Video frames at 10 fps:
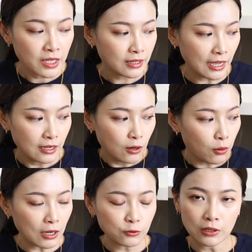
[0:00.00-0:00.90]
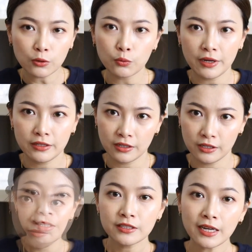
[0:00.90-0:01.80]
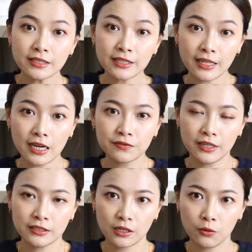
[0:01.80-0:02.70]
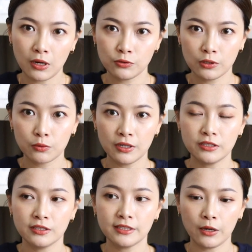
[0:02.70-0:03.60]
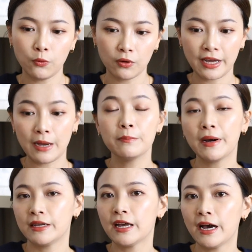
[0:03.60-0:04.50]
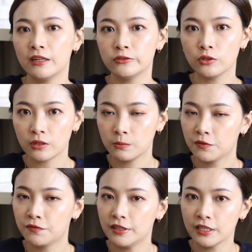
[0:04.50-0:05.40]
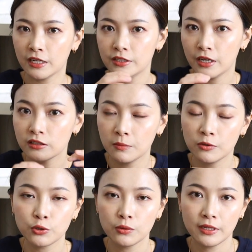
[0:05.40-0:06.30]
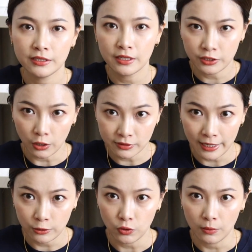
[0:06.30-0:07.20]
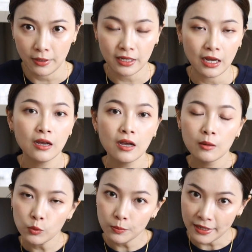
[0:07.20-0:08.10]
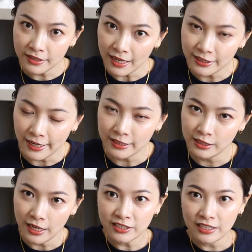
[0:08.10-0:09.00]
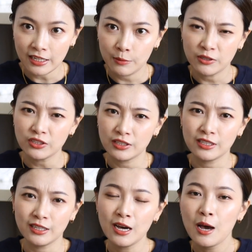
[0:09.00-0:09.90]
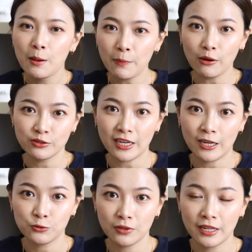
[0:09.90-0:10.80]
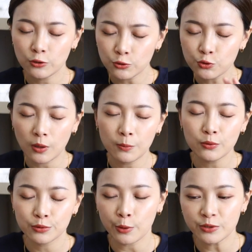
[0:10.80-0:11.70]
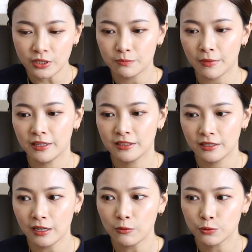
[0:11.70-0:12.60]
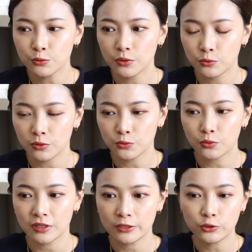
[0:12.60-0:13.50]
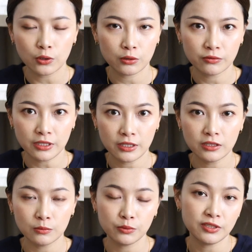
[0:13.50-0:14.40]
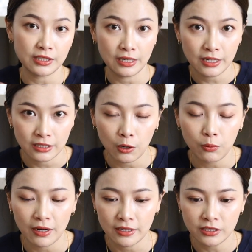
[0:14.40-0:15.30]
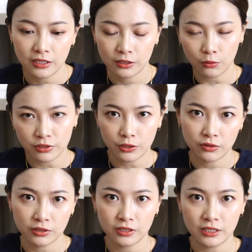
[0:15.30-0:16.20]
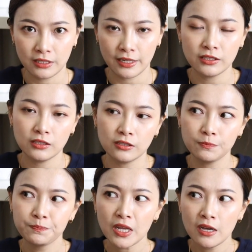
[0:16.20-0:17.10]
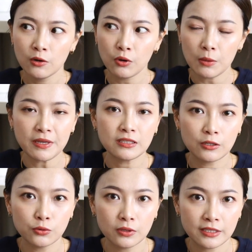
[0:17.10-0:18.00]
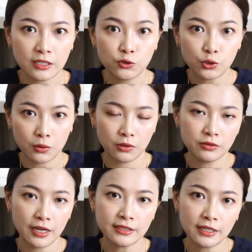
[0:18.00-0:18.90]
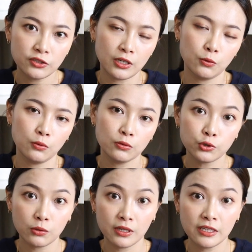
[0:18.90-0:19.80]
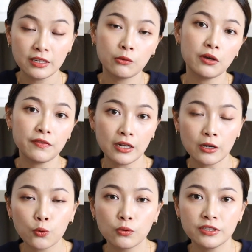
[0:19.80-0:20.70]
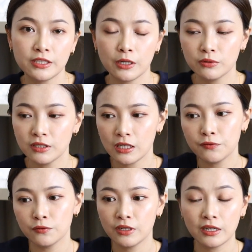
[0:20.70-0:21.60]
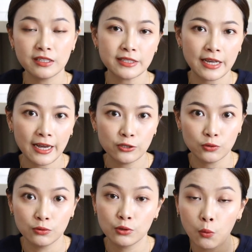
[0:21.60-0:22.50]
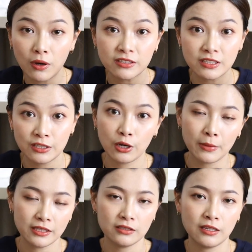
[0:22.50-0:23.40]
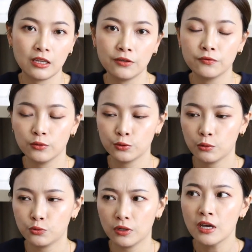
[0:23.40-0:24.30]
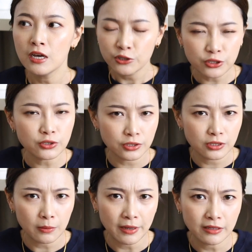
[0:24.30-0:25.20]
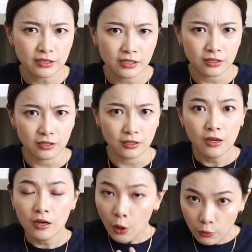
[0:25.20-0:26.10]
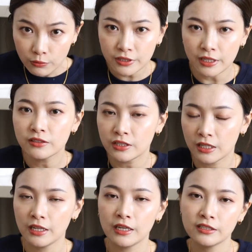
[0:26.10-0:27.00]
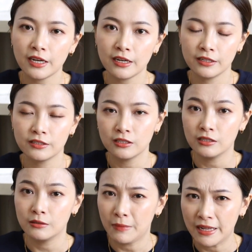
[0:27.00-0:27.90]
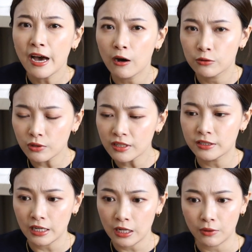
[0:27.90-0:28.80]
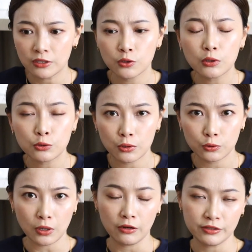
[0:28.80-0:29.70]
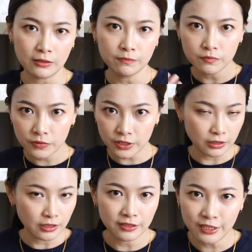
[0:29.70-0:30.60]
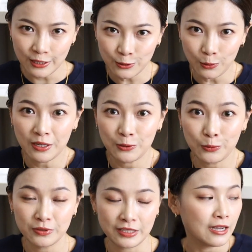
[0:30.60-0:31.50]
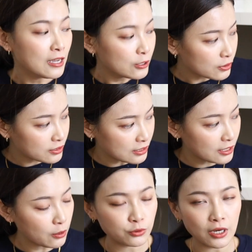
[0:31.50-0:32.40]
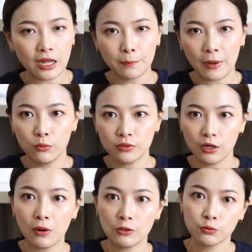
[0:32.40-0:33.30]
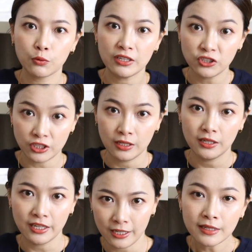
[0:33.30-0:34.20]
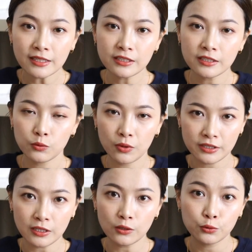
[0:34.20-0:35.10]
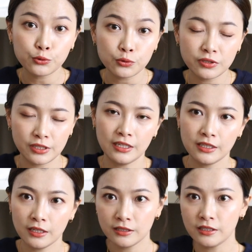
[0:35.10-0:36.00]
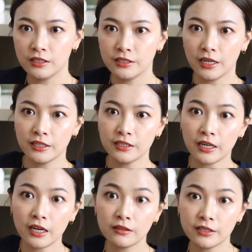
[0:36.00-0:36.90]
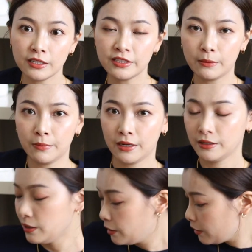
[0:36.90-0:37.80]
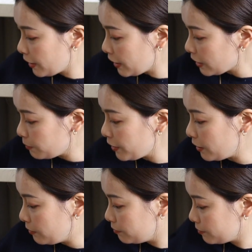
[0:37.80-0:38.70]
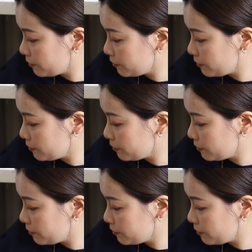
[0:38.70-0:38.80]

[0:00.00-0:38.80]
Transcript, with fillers: 那化妆柜呢？上一次跟大家分享这个化妆柜是在我刚买它的时候，跟你们分享一些要怎么收那些小彩妆嘛。那不瞒大家，其实它现在里面是一个爆炸状态，就全部都是满的。那我就觉得说，如果你旧的东西一直不整理的话，你新的东西又一直进来，其实会变成说那些旧的东西它在角落久了，你可能会放到过期啊，或是衣服你可能晒太久，你都忘记你有买这件衣服，所以我觉得。适时的帮自己的空间整理一下也是蛮好，就你整理完之后会觉得说好像整个人轻松很多这样，所以今天我就要来帮我的化妆柜整理。那其实我已经陆续整理了几箱，现在看到这一箱吗？它里面。